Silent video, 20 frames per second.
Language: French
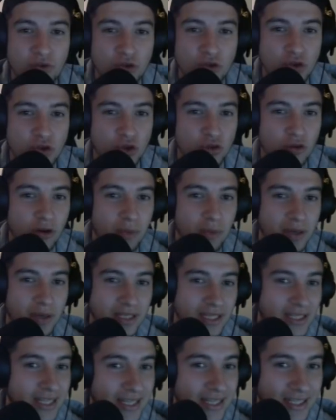aujourd'hui, on va
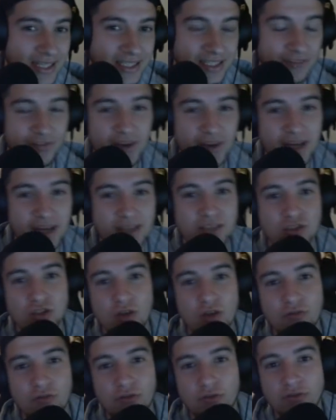présenter les différents
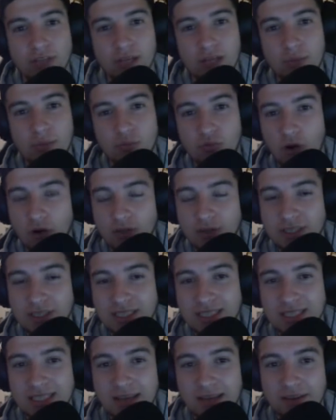stuffs que vous allez pouvoir
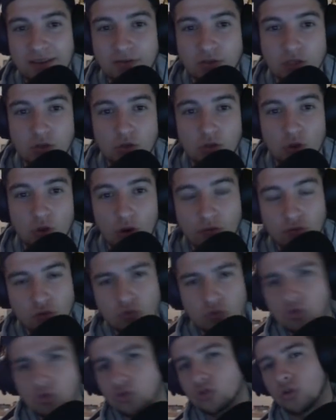utiliser avec vos zénutrophes
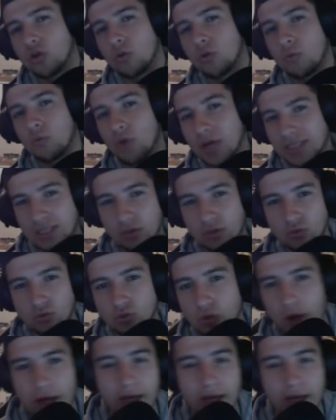Toujours selon moi, c'est toujours hein,